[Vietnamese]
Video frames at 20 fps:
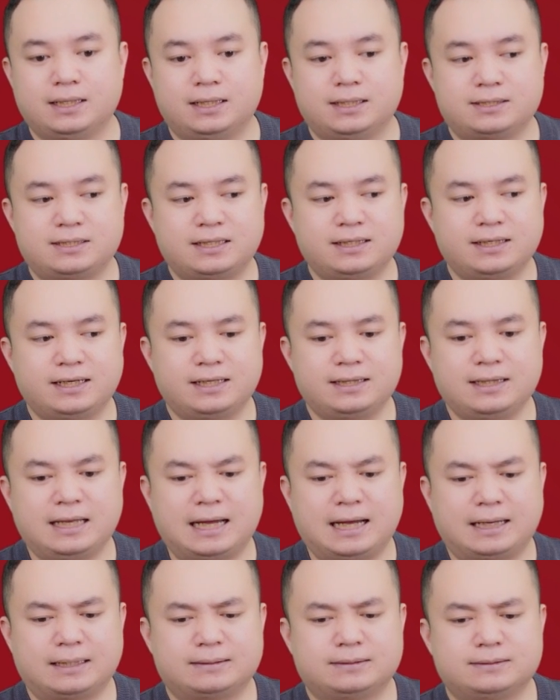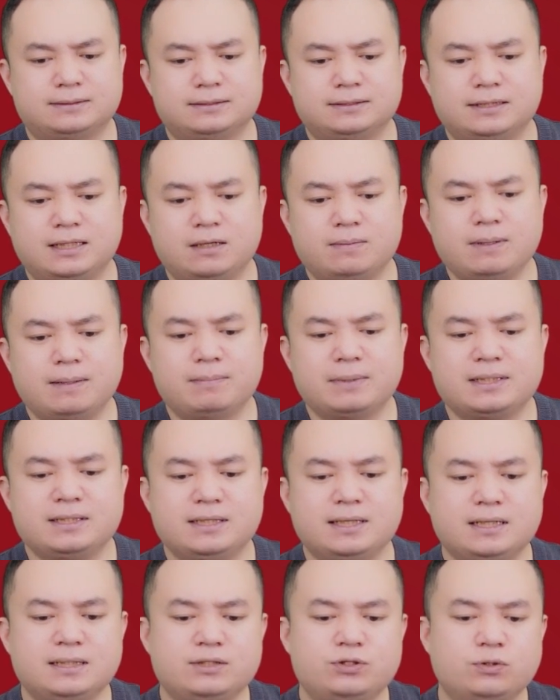dẫn đến là nếu mà
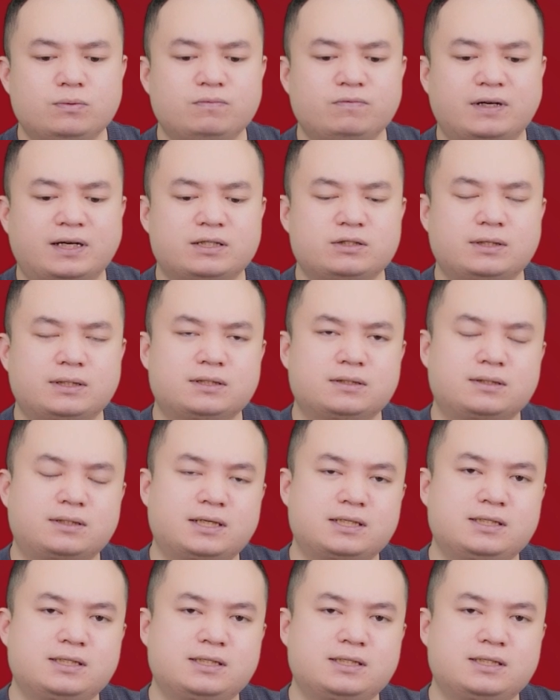mình nhìn chung về cái